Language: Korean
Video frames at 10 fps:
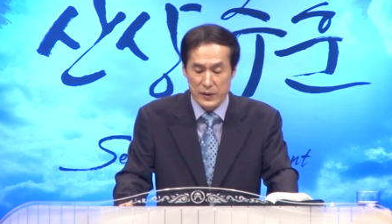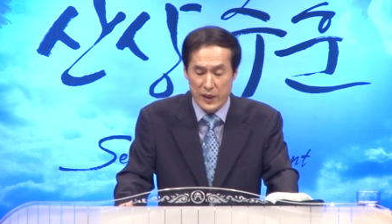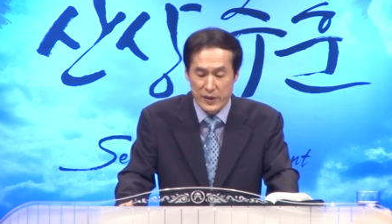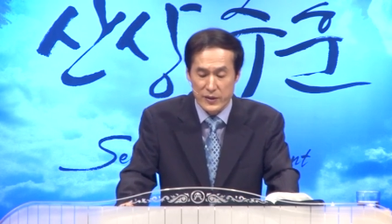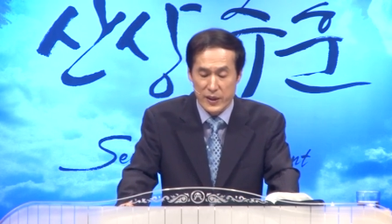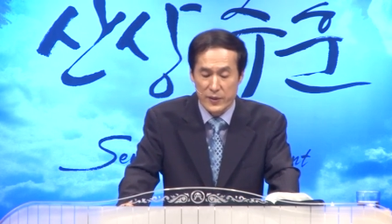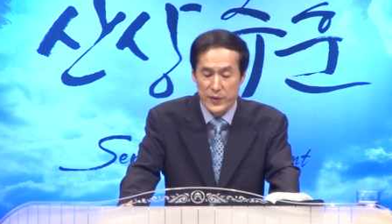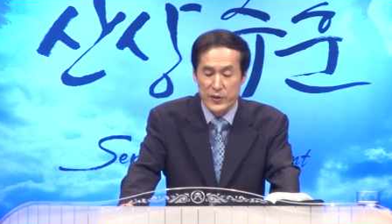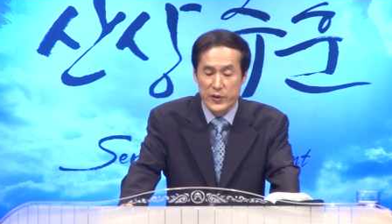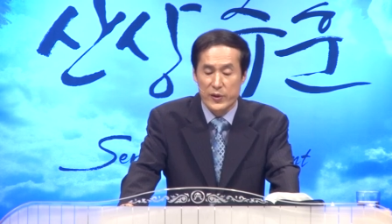다른
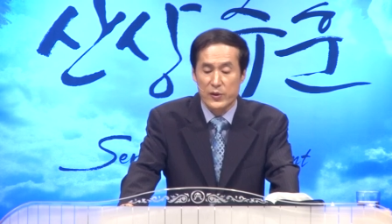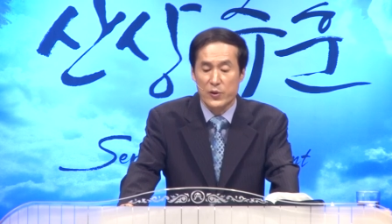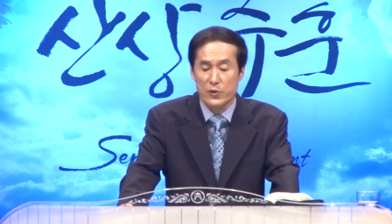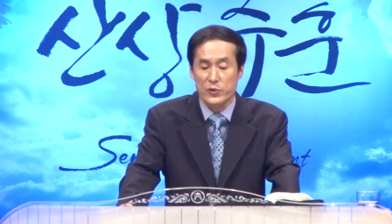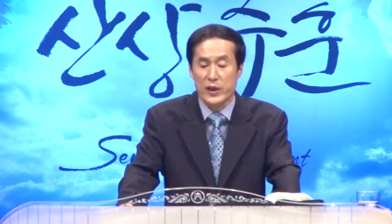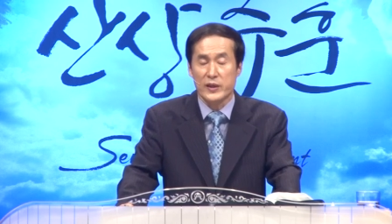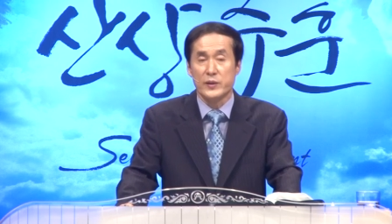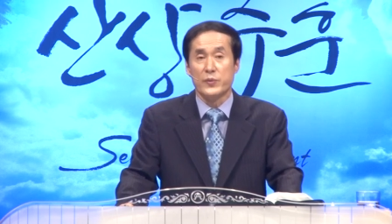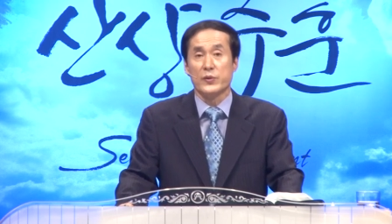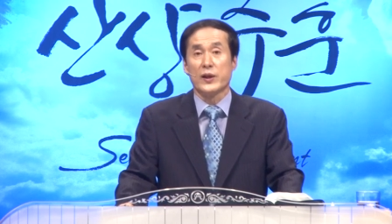사람의 죄를 용서하지
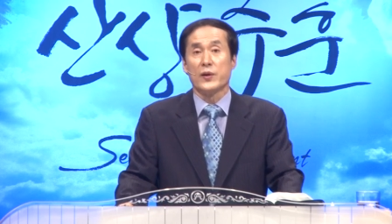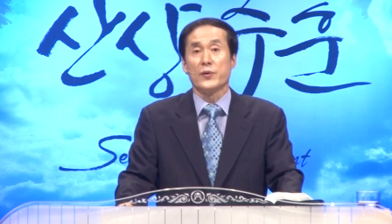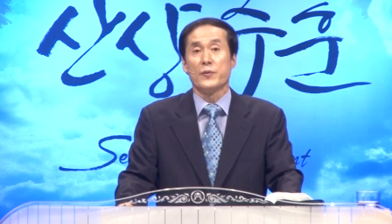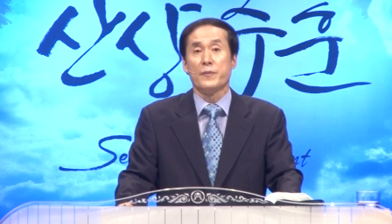못하고